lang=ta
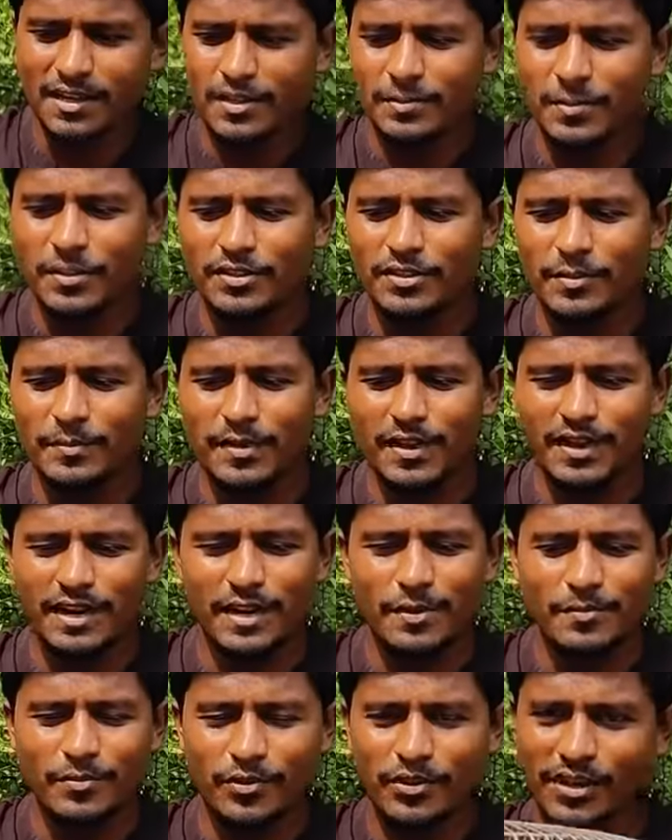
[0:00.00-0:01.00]
இப்போ வந்து
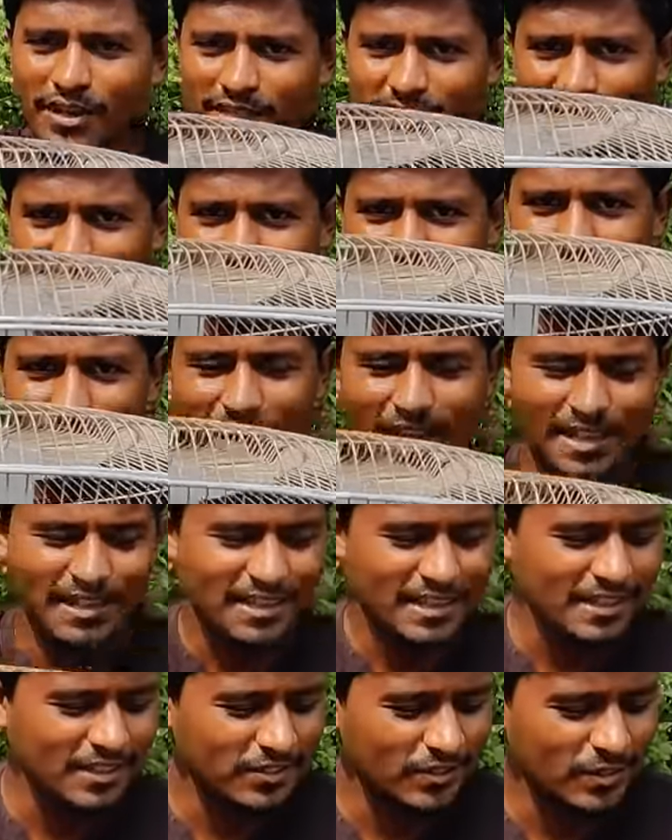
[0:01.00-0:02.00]
பாருங்கள் மூடியாச்சு நம்ம
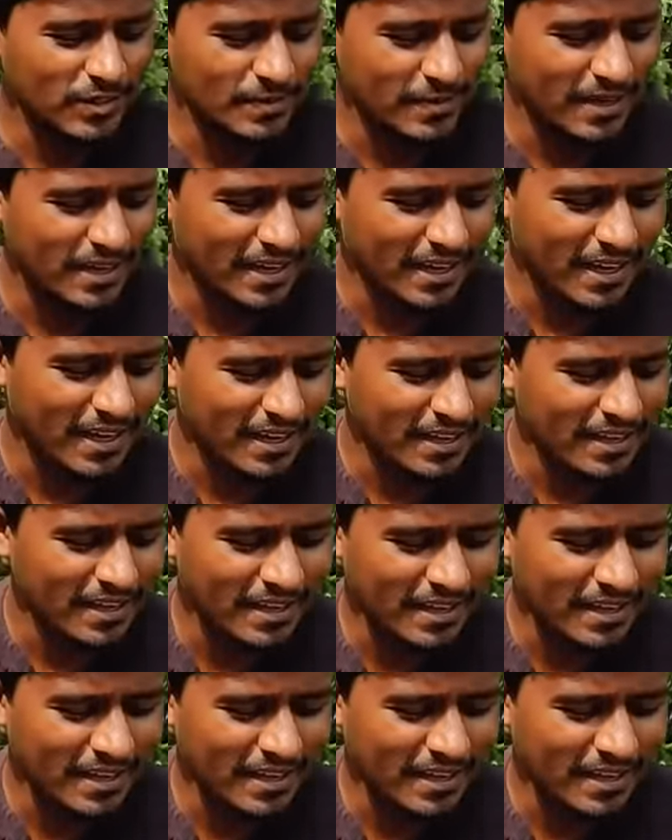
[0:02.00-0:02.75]
அதுக்கடுத்து வந்து பாருங்கள்